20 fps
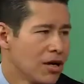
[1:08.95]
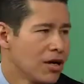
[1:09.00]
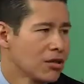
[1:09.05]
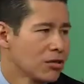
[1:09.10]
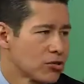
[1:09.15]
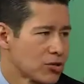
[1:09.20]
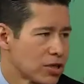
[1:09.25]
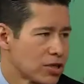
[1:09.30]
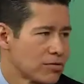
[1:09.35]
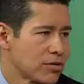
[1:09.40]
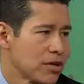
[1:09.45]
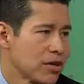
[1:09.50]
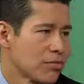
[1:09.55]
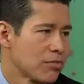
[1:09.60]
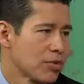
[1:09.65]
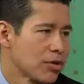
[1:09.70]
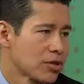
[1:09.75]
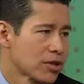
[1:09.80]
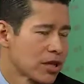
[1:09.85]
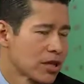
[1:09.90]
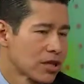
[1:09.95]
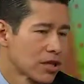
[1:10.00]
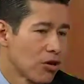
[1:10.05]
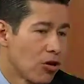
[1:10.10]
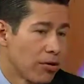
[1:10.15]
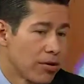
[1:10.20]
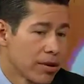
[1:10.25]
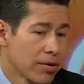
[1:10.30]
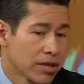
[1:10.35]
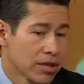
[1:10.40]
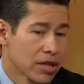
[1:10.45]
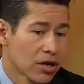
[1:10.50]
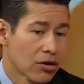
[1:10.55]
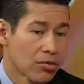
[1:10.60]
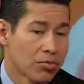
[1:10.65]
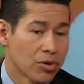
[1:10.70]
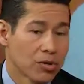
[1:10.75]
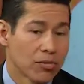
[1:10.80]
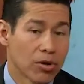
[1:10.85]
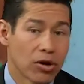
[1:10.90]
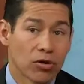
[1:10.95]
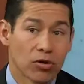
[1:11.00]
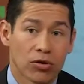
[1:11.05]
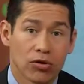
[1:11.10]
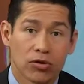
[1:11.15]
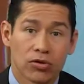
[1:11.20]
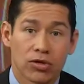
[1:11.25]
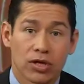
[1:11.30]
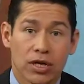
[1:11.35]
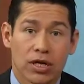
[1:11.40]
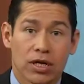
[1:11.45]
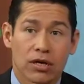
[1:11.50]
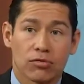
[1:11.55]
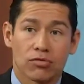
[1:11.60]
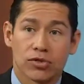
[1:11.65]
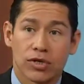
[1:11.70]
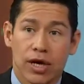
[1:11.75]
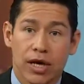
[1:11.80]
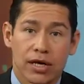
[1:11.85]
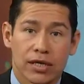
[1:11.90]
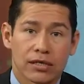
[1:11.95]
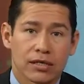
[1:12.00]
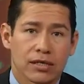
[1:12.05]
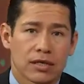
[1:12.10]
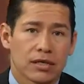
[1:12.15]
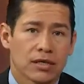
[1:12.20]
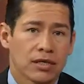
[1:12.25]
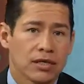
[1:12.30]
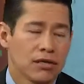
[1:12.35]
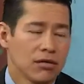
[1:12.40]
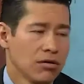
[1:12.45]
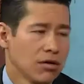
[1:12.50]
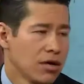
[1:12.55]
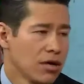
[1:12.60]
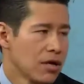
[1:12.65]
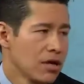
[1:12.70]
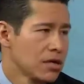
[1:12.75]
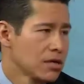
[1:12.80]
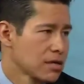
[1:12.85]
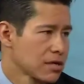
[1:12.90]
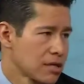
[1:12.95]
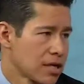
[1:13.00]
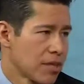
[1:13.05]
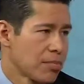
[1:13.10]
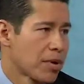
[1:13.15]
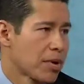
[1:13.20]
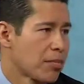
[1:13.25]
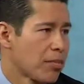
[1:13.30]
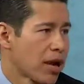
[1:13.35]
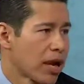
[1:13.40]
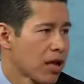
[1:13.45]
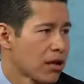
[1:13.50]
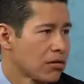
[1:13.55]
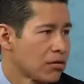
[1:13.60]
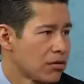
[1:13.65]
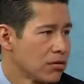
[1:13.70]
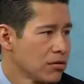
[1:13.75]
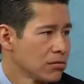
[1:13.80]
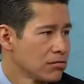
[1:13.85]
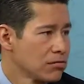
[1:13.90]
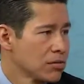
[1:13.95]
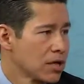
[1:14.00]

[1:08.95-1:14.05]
Entonces es bien importante. Obviamente lo primero que uno tiene que buscar en ese sentido es que sea preparado, ¿no?